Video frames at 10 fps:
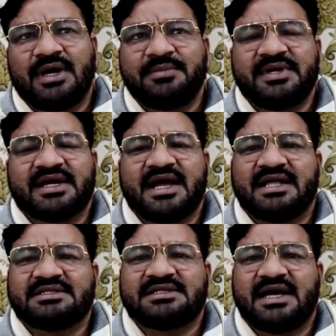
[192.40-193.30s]
अभी एक
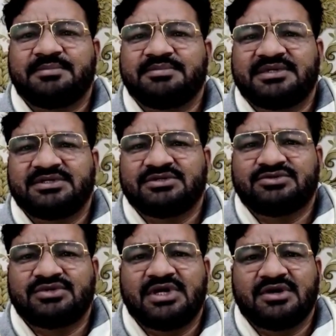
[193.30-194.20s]
हादसा
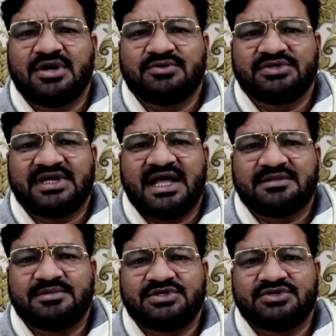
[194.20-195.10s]
सुने होंगे
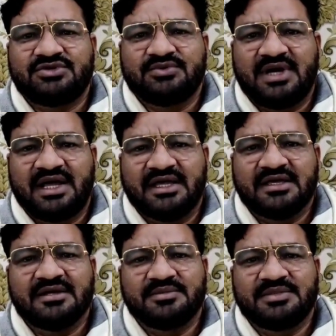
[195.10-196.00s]
गुजरात में जो हुआ
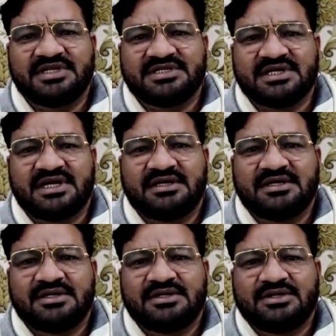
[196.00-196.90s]
हैंगिंग ब्रिज का
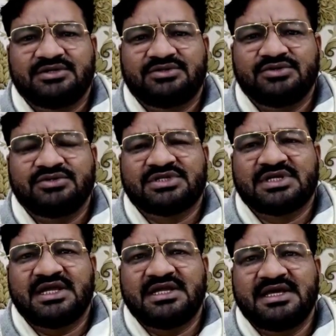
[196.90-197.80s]
तो
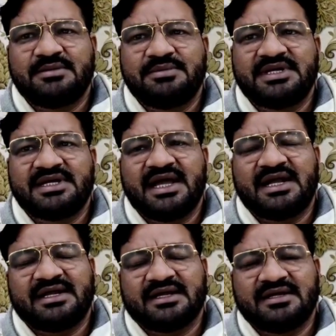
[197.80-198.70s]
इसके लिए भी नया
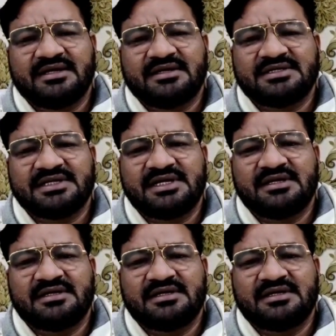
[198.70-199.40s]
टेक्निक से